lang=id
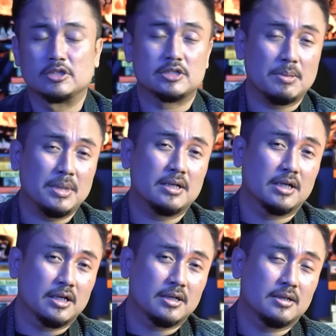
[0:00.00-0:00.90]
Dan sama
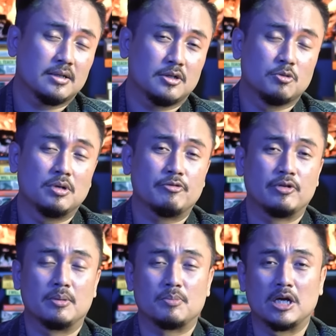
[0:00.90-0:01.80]
dengan dua
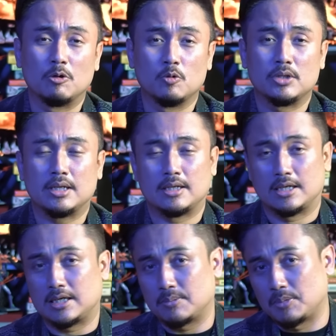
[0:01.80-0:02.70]
film pada hulunya dan
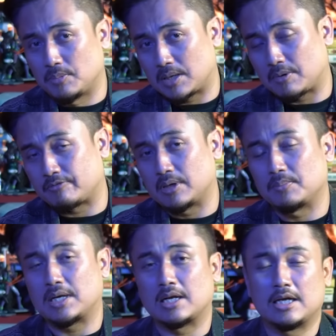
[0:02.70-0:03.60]
ada beberapa film
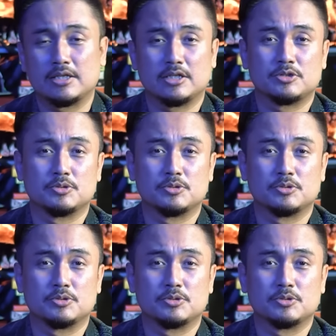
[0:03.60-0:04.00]
yang lainnya